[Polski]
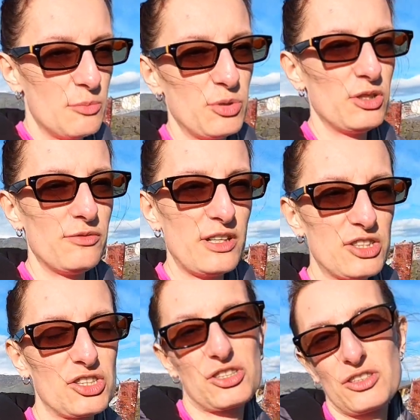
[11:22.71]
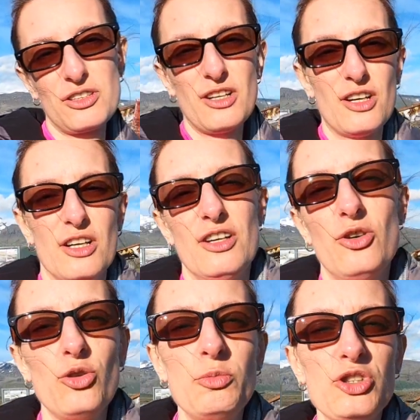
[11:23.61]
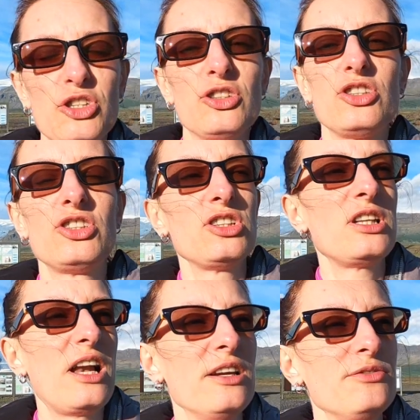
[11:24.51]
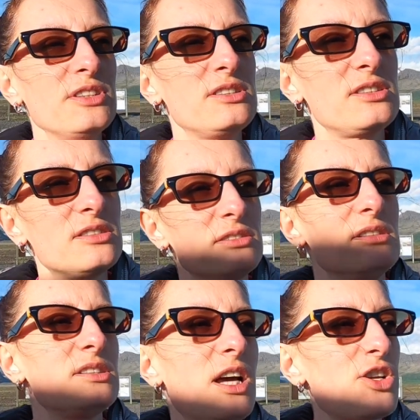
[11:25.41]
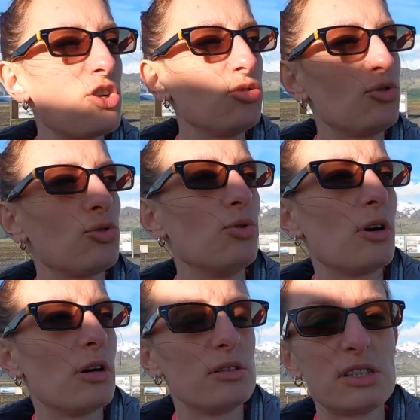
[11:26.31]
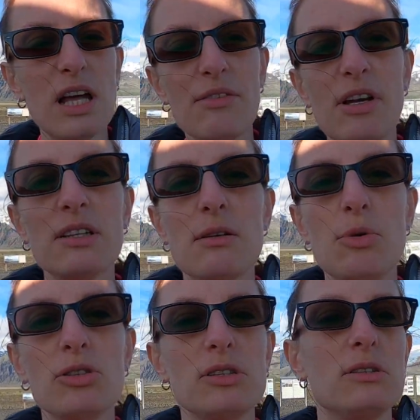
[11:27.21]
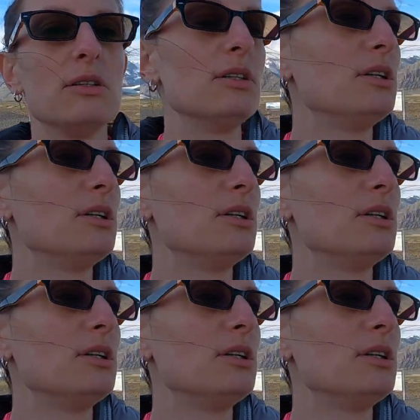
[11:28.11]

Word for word: ponieważ ruch musi toczyć się dalej, więc zarząd dróg stawia te mosty.